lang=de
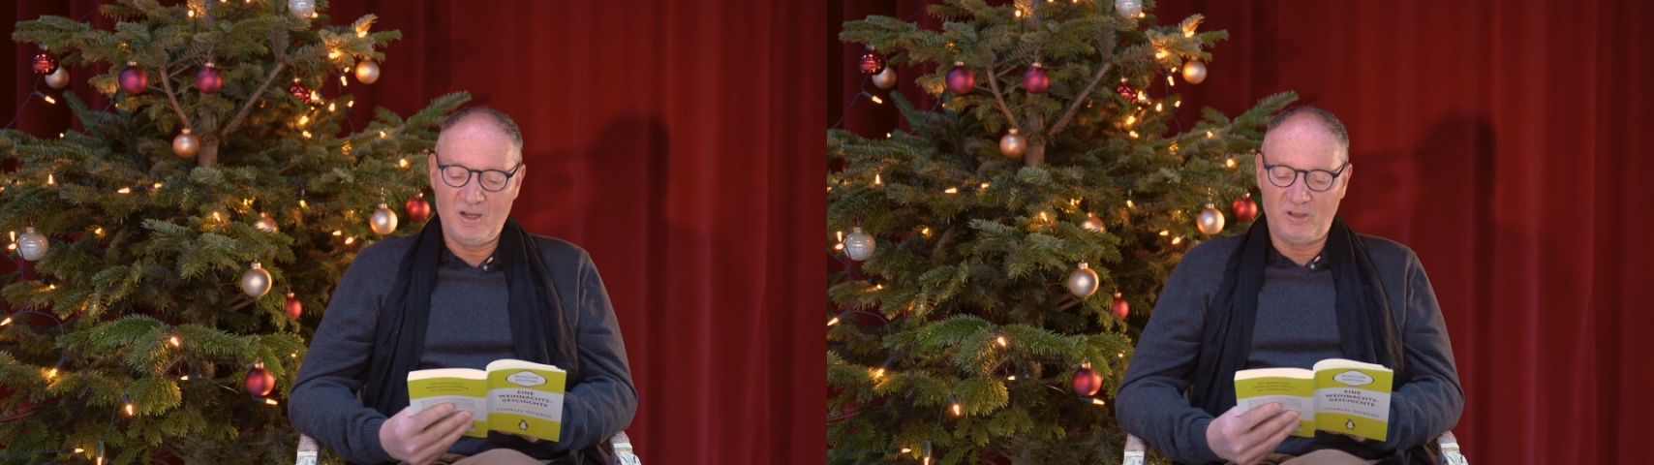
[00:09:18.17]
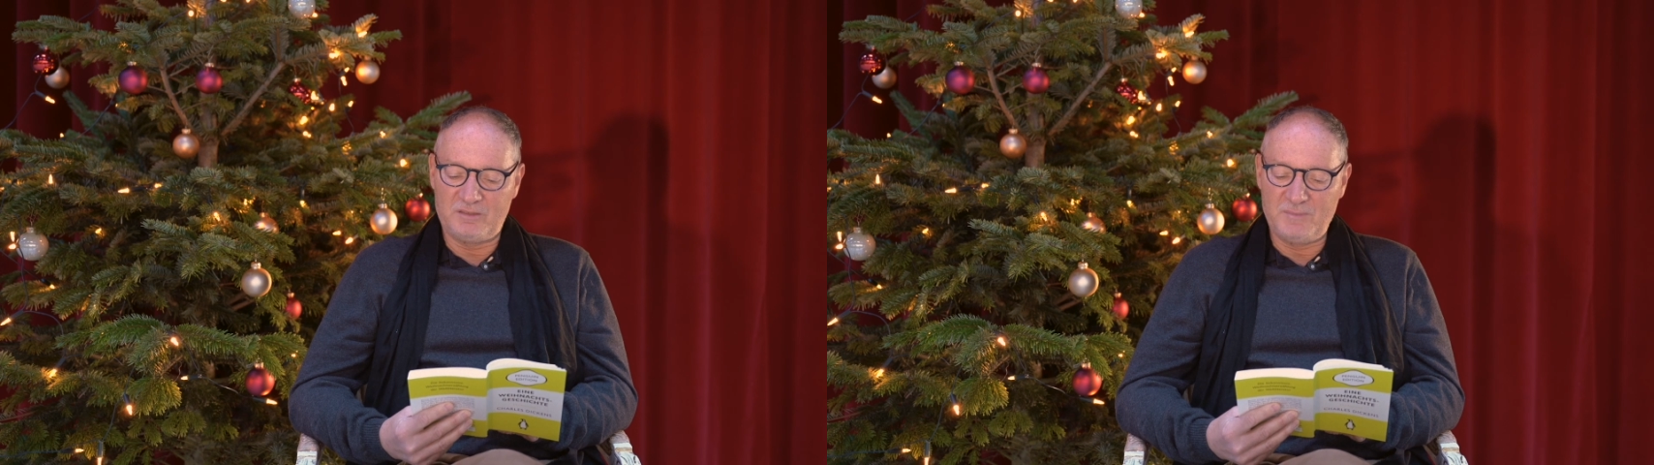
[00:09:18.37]

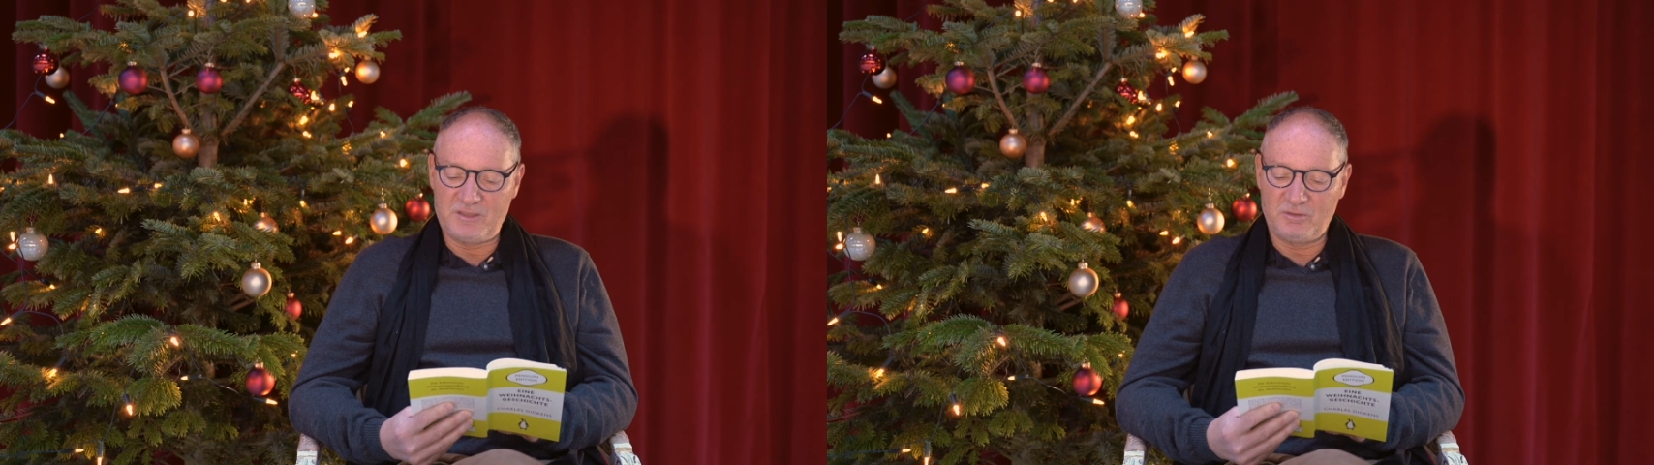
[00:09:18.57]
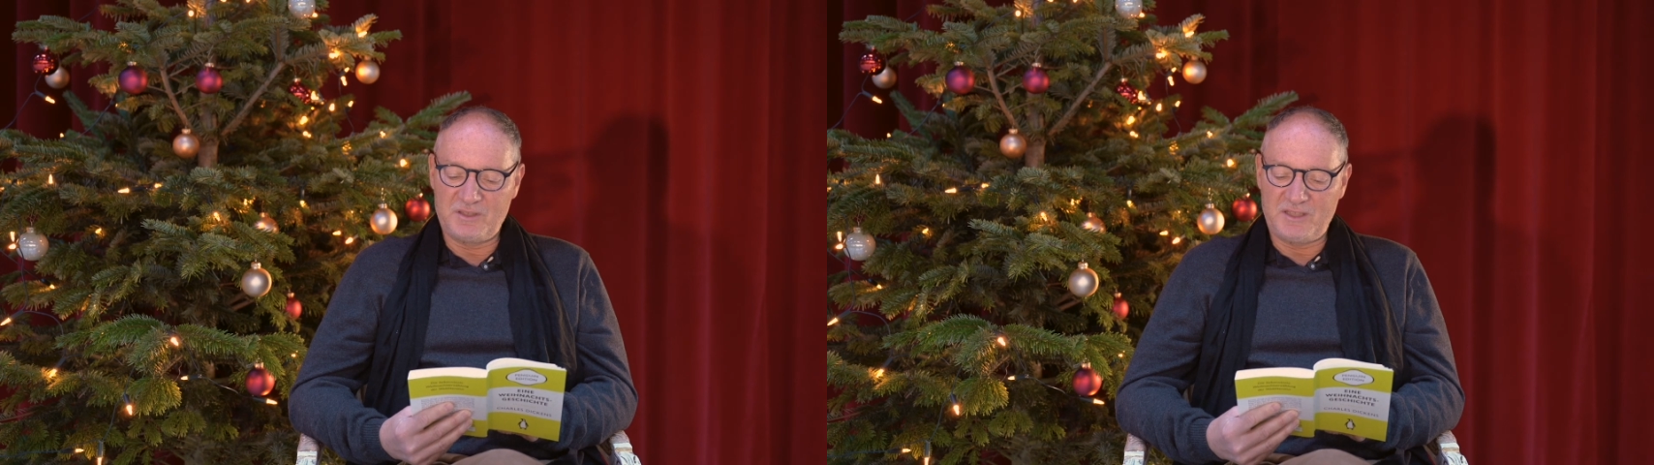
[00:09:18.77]
und mit
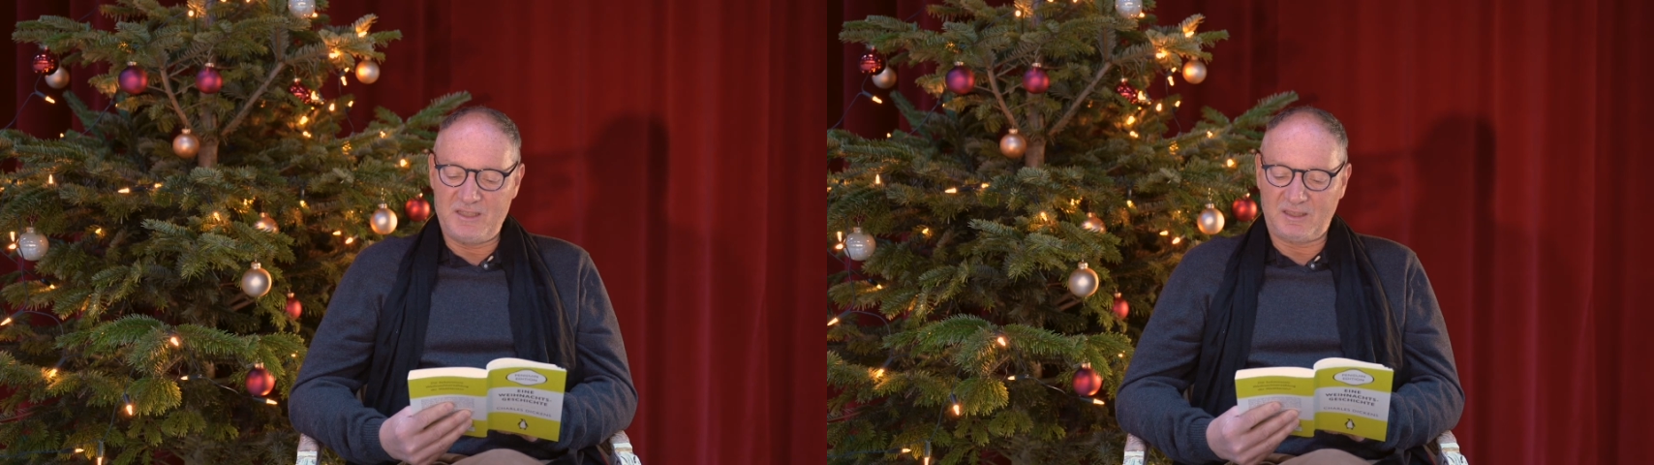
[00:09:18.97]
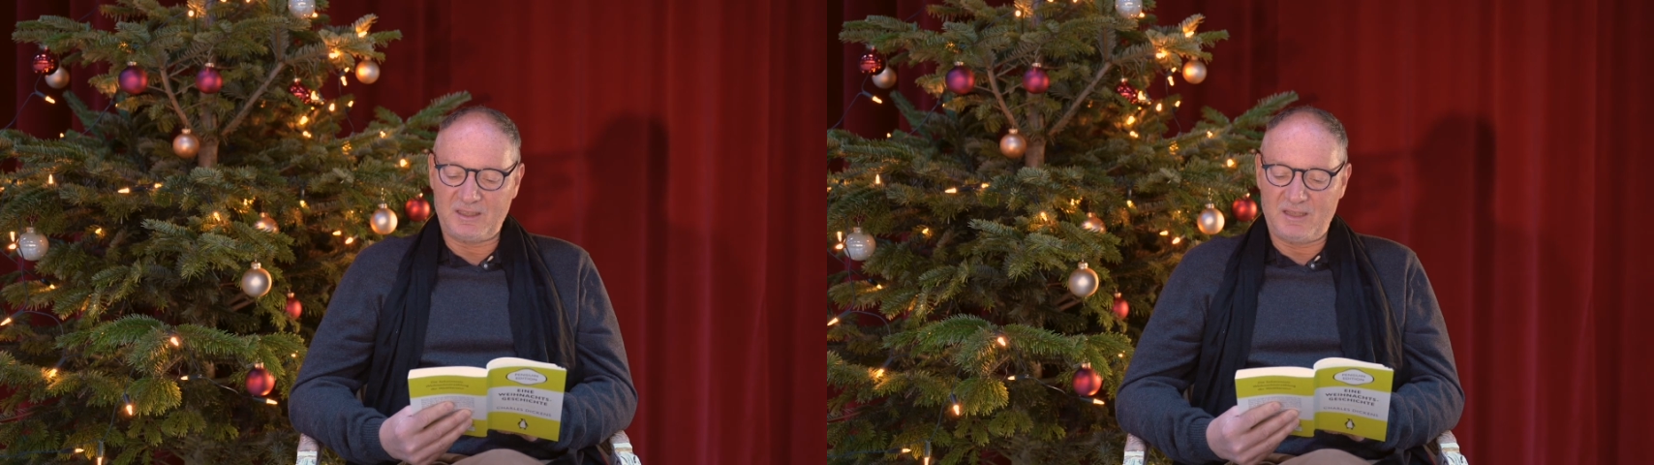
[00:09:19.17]
so
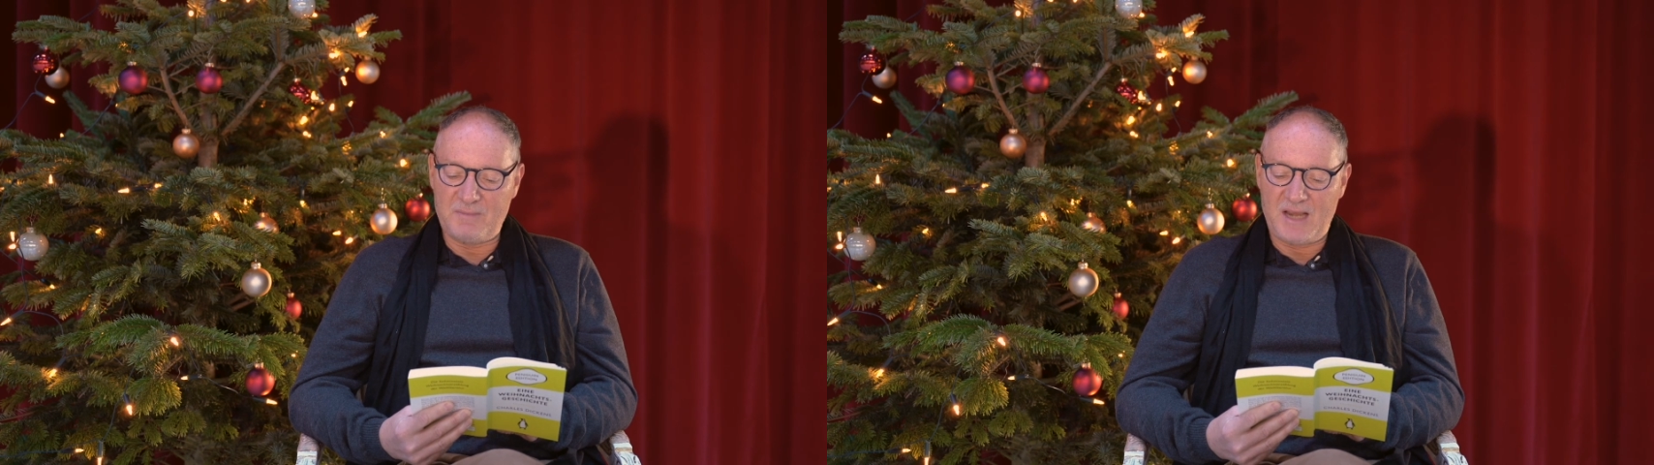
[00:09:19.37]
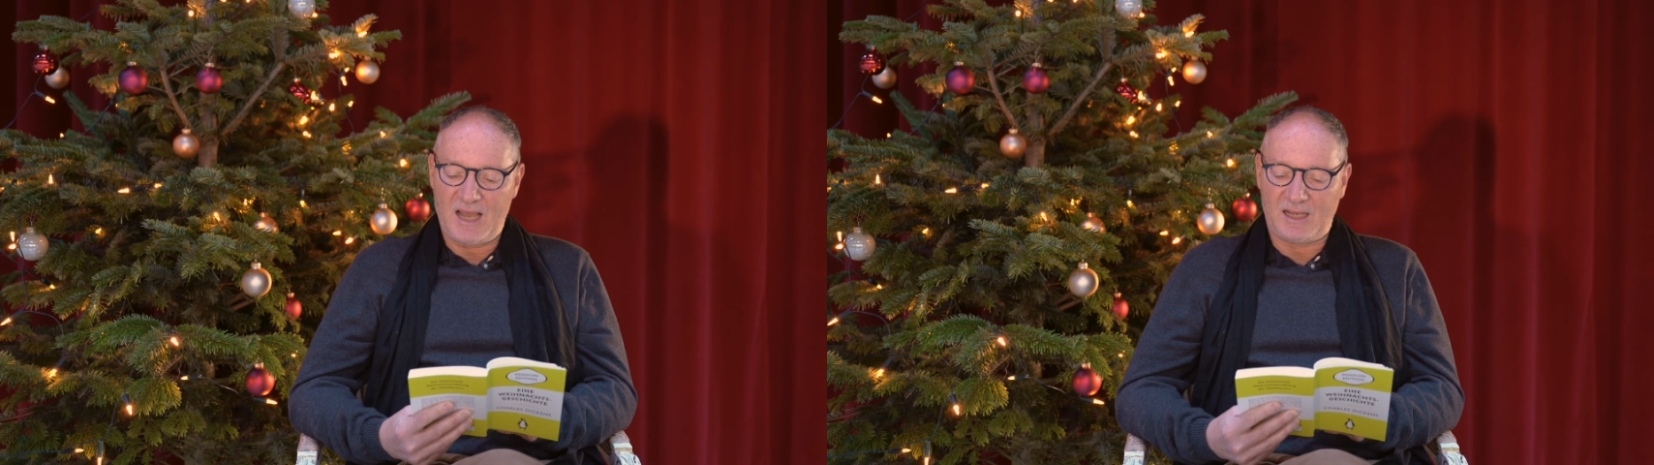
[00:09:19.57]
zittrigem
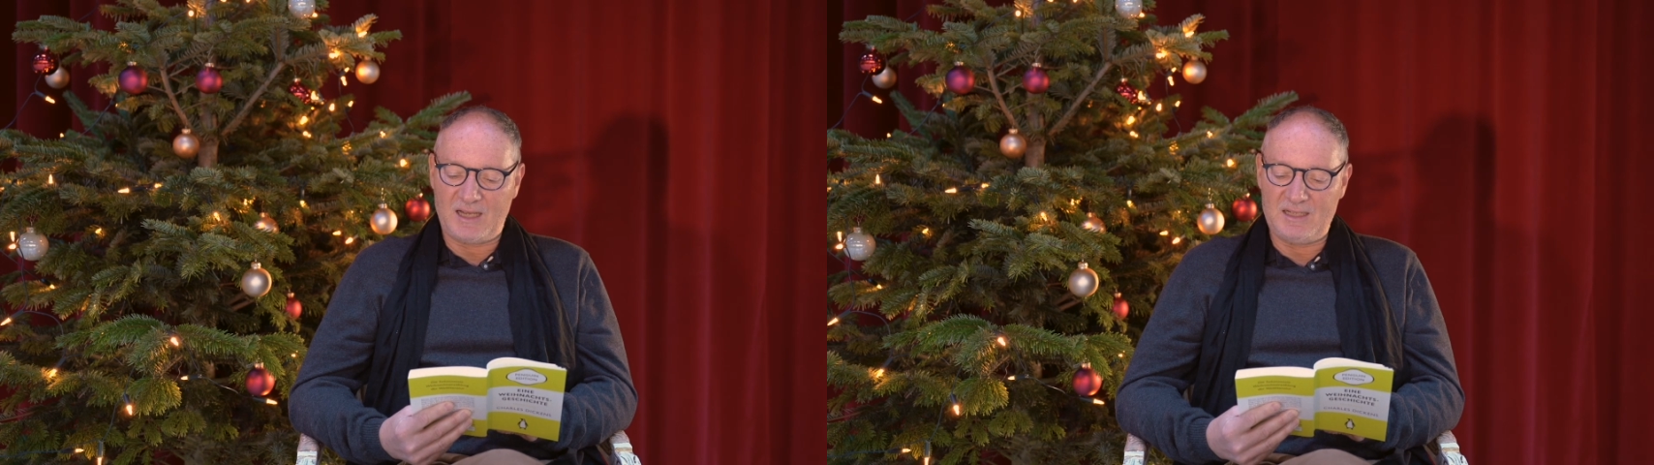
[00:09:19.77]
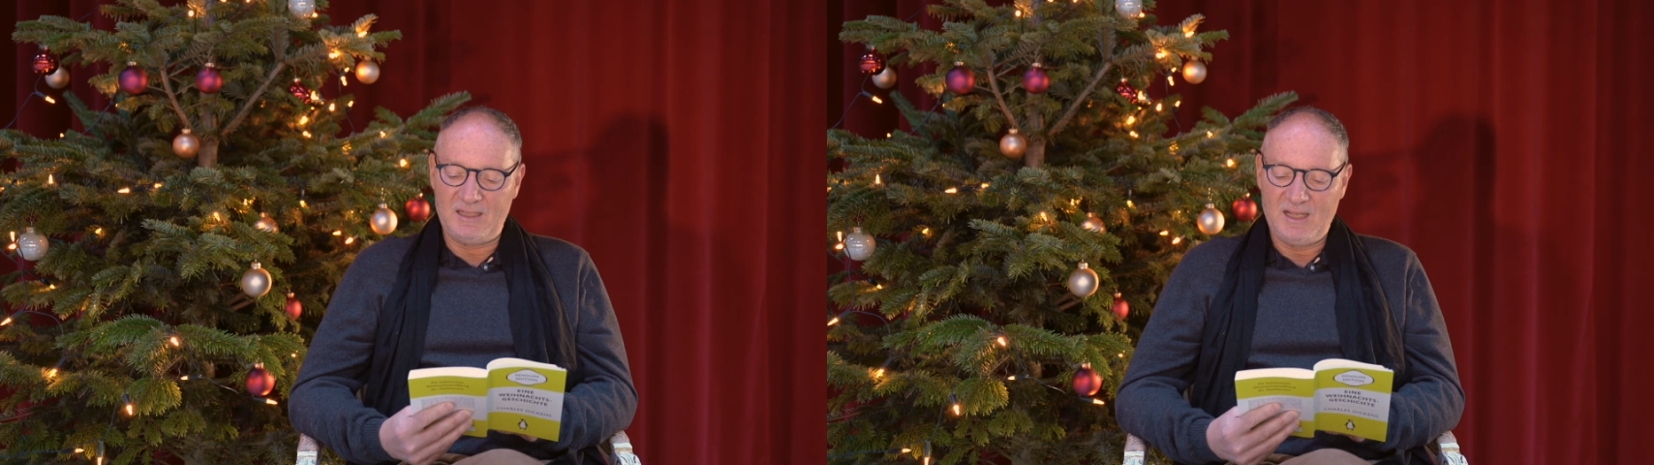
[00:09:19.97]

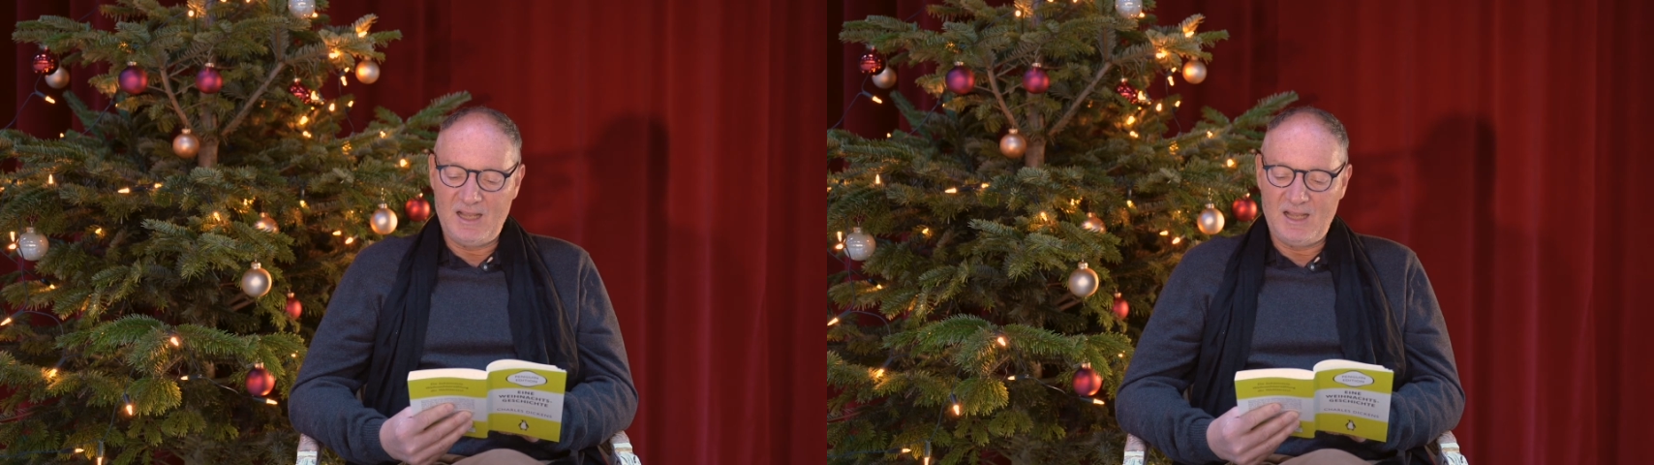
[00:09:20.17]
Nachhall,